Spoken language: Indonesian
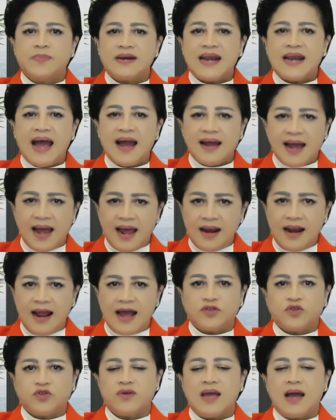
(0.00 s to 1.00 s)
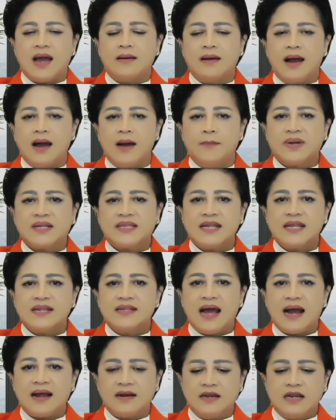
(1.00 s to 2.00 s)
nakal atau yang uh,
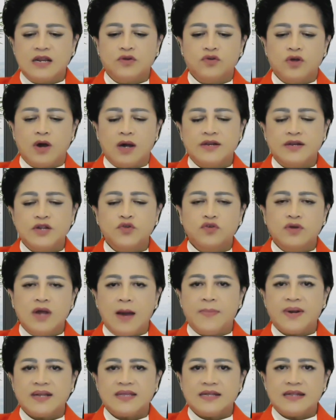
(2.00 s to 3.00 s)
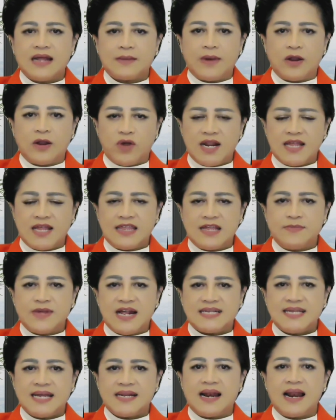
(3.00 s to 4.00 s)
bertindak diduga bertindak melakukan
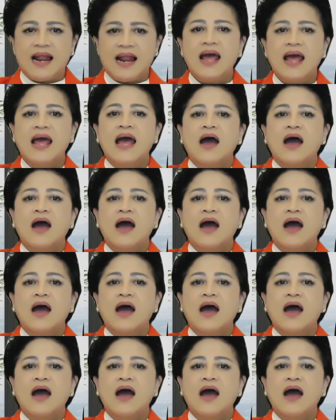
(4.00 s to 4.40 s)
intimidasi adalah